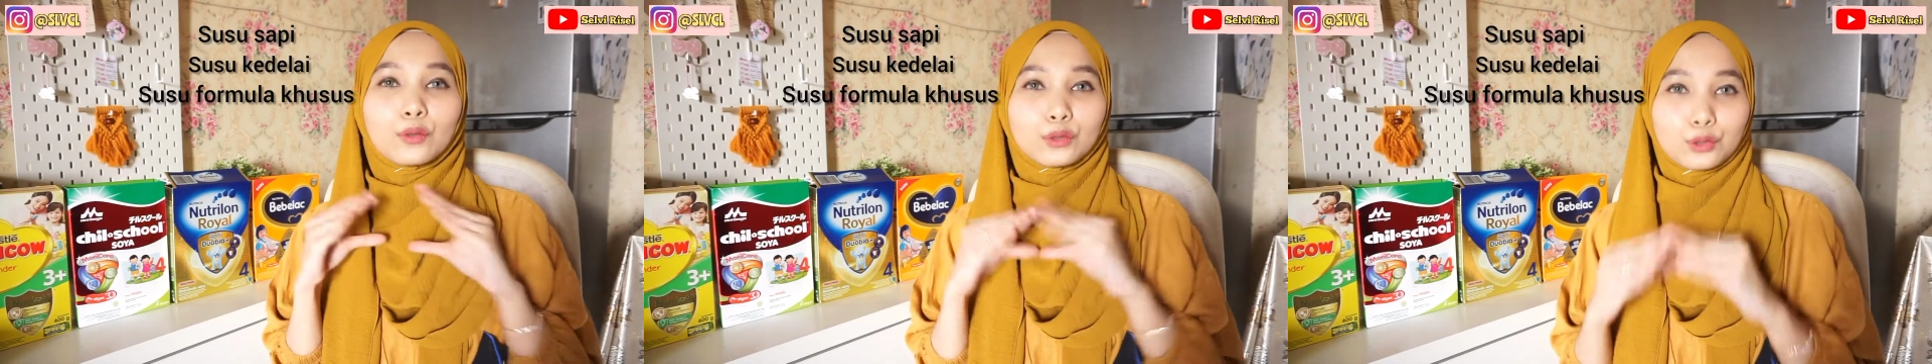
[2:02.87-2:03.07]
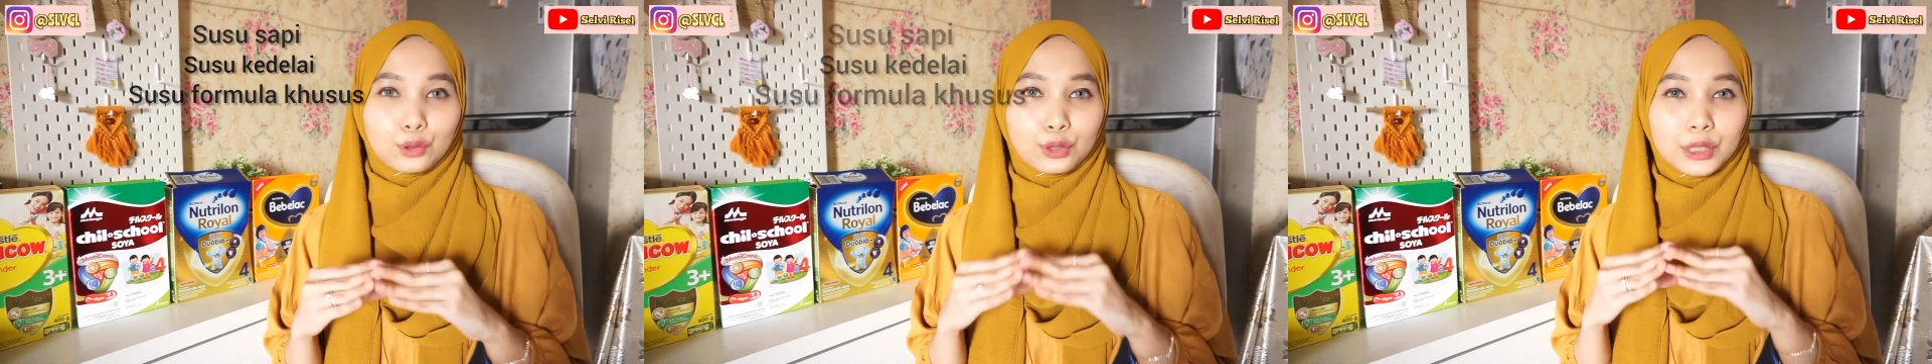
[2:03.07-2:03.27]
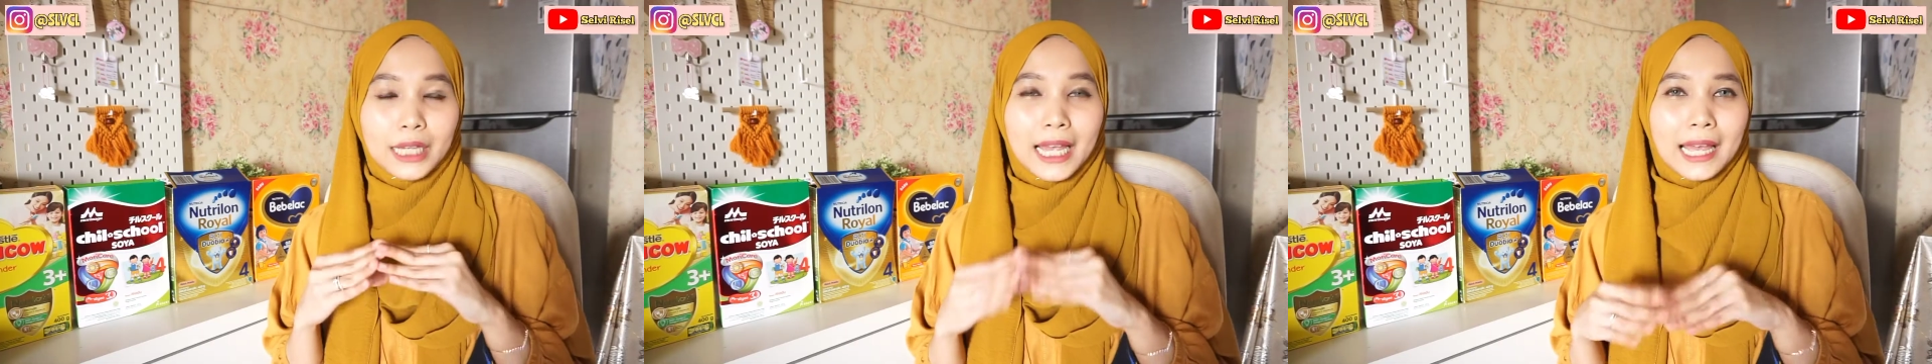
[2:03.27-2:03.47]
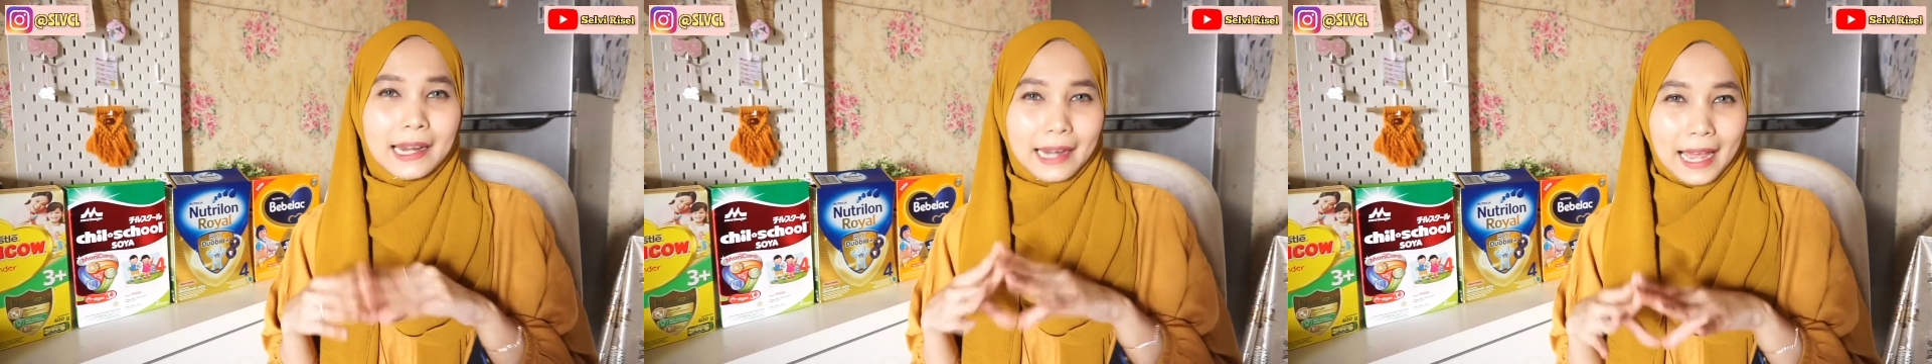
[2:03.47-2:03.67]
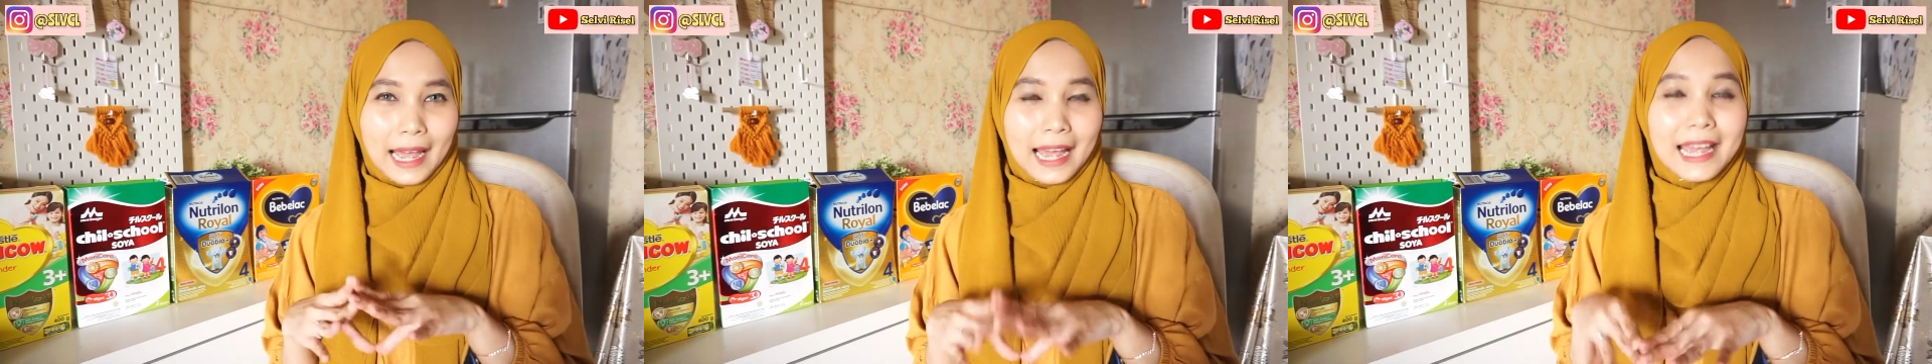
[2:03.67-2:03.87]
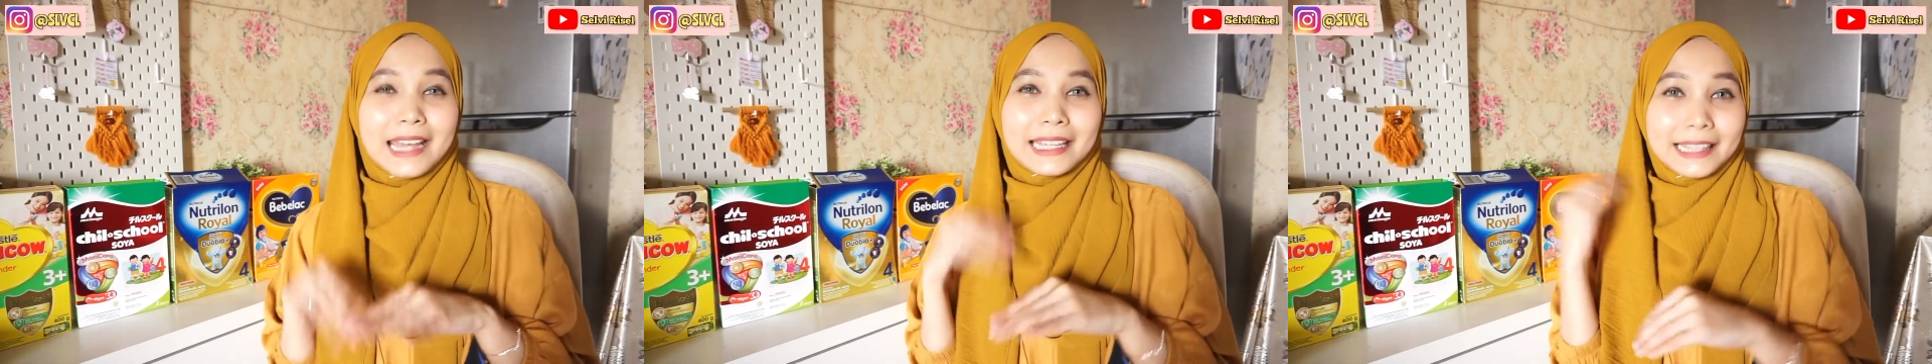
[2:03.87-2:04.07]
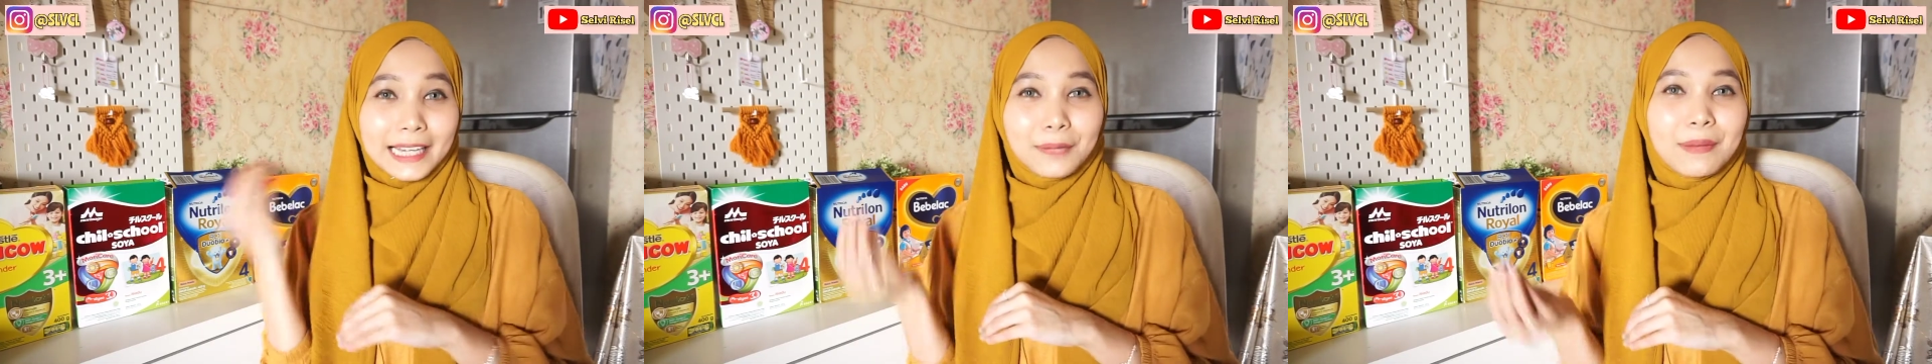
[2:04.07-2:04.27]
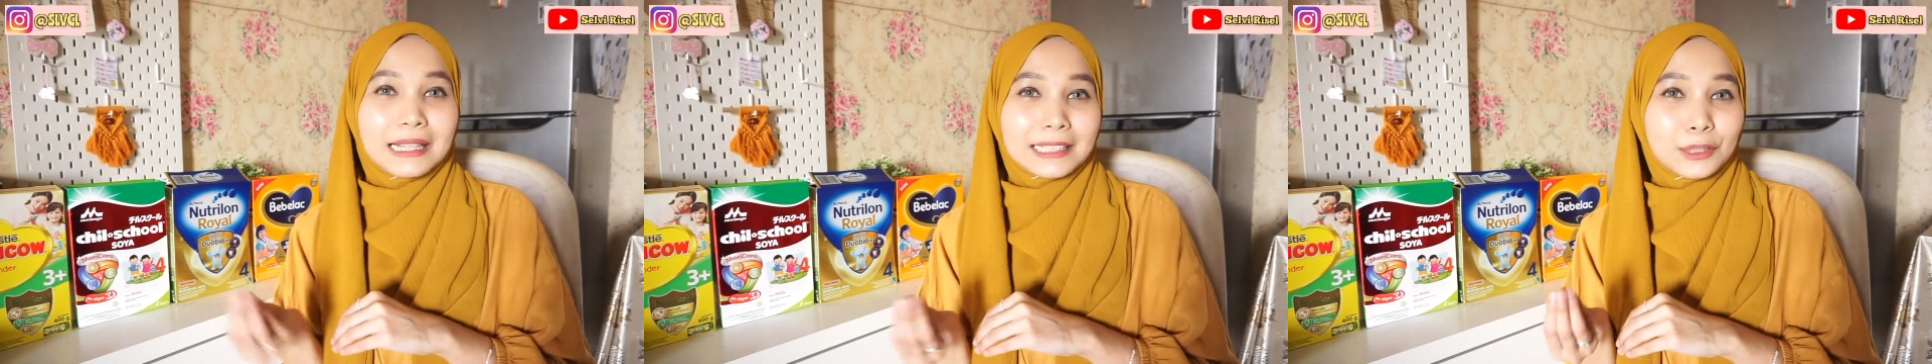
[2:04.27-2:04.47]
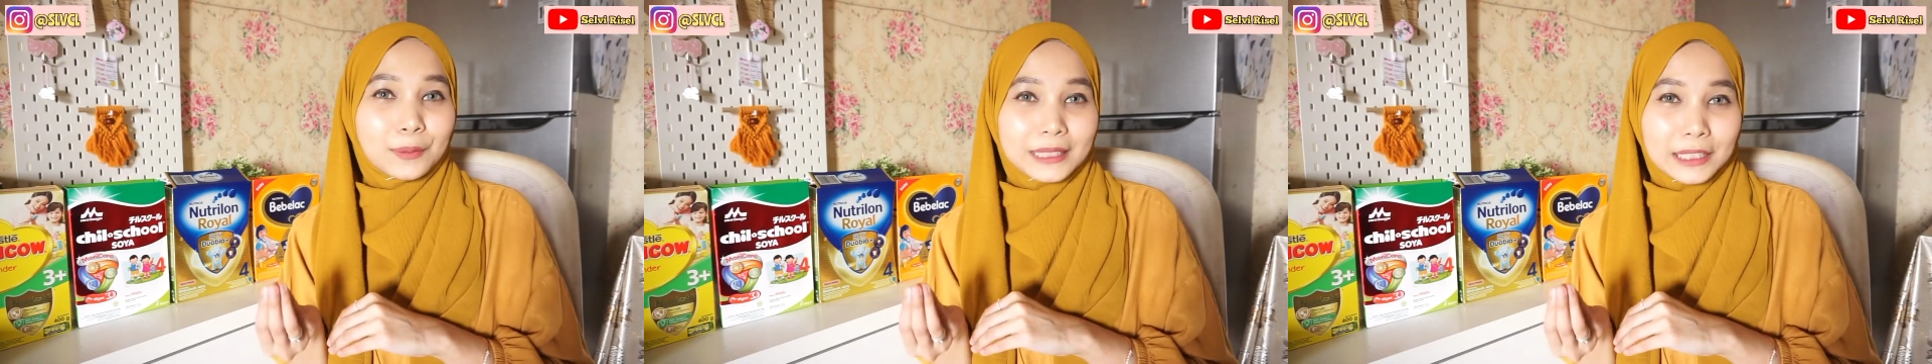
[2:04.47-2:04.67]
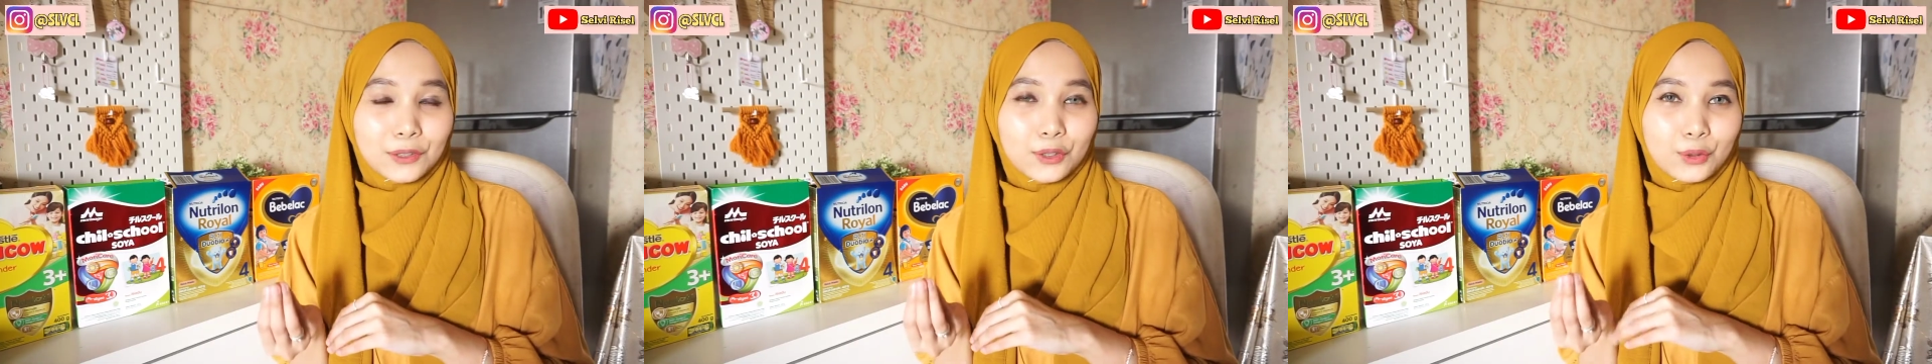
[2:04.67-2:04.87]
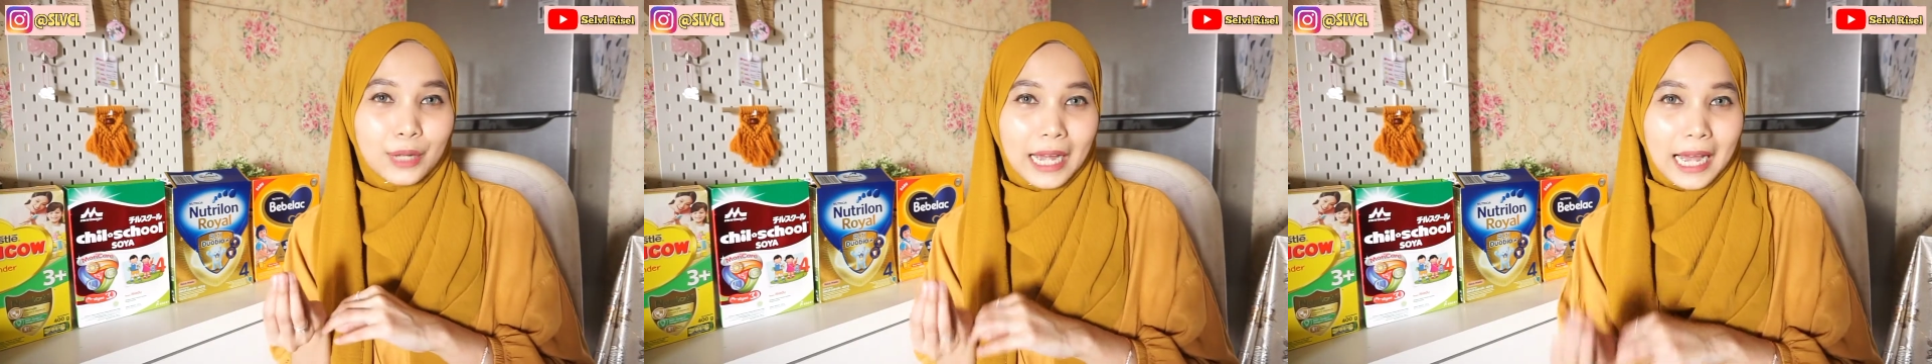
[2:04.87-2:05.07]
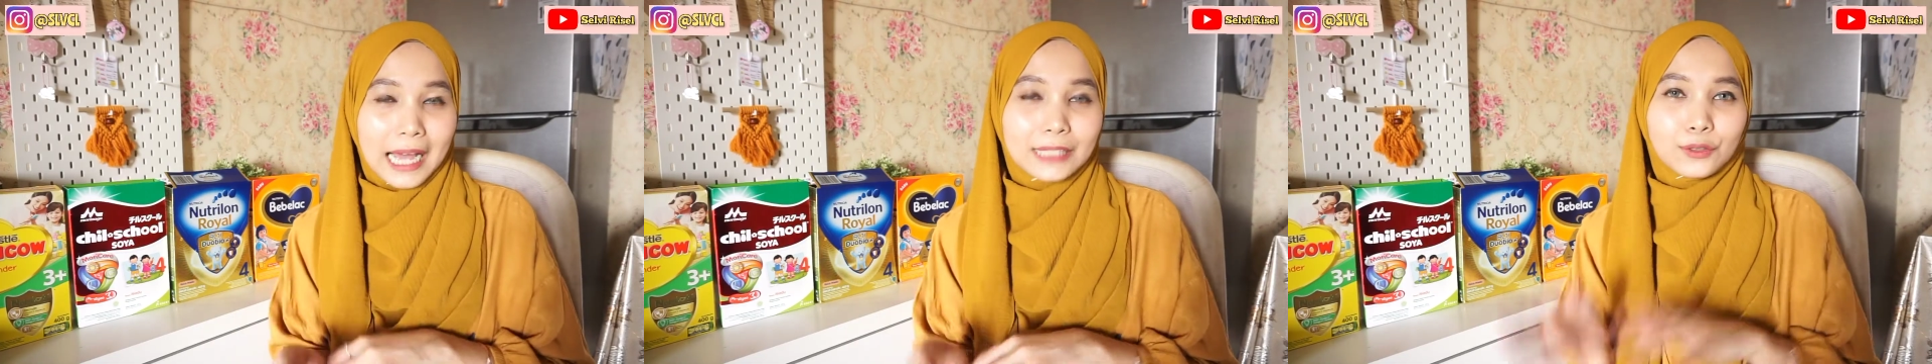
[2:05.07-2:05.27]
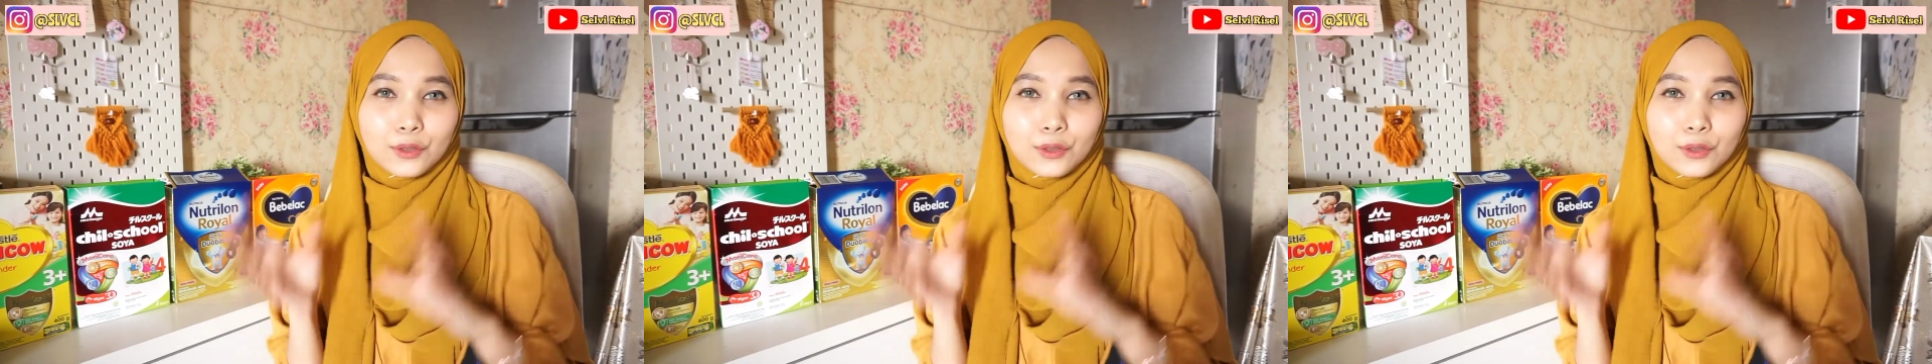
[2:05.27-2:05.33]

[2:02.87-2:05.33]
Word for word: khusus. Nah, kita akan bahas satu persatu juga.